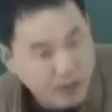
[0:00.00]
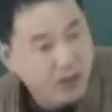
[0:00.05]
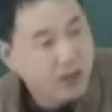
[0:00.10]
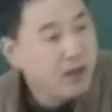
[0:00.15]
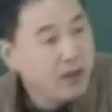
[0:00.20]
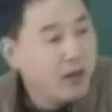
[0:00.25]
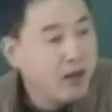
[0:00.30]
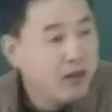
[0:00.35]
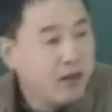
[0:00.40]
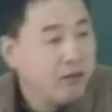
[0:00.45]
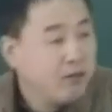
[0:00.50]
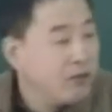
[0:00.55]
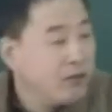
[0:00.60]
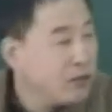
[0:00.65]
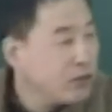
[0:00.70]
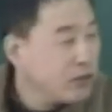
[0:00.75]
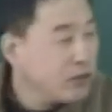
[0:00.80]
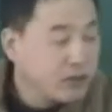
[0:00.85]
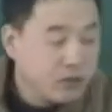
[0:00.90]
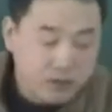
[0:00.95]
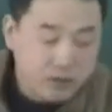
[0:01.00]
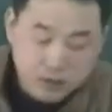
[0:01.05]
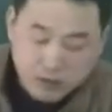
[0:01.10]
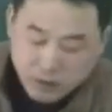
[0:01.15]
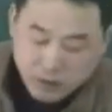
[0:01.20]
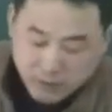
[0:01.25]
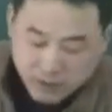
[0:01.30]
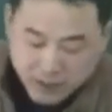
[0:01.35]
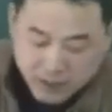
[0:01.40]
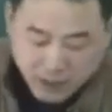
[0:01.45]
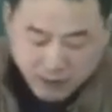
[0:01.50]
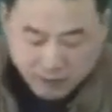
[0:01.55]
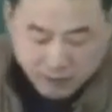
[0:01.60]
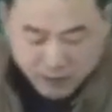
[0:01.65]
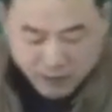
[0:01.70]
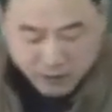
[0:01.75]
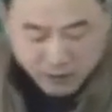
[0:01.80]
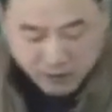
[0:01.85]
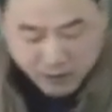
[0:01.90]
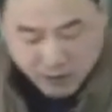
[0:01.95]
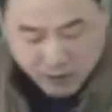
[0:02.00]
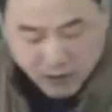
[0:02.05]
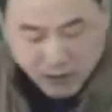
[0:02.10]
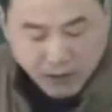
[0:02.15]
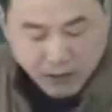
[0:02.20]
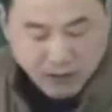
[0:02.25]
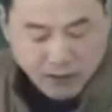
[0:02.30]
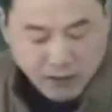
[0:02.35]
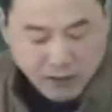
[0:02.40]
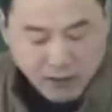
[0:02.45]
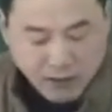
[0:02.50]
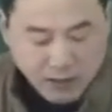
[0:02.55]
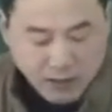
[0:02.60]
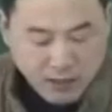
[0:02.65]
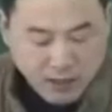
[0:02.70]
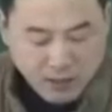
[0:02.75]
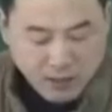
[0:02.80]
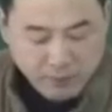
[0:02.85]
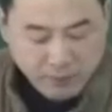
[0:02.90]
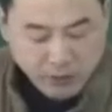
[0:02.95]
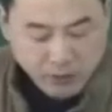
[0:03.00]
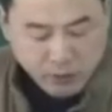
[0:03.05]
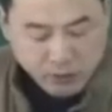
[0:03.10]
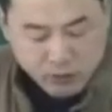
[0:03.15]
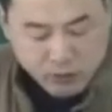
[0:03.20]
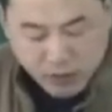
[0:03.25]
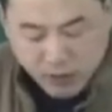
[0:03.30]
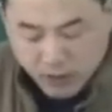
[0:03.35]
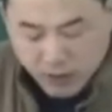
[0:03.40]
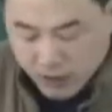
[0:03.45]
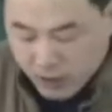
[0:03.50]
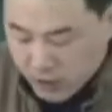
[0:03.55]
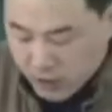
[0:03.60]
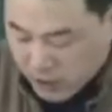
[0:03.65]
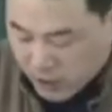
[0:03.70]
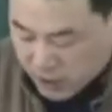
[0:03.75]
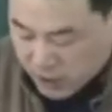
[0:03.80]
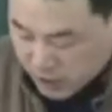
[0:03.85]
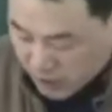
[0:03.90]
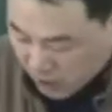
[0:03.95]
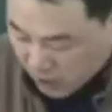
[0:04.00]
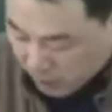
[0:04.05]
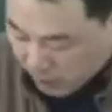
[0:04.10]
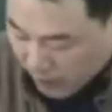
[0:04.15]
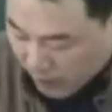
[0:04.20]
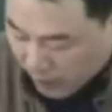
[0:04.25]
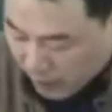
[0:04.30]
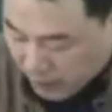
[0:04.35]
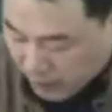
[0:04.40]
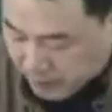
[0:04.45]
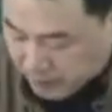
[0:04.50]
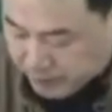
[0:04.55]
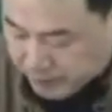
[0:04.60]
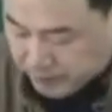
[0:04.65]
很好，我觉得同学们掌握的都很好。比如说和解剂里边。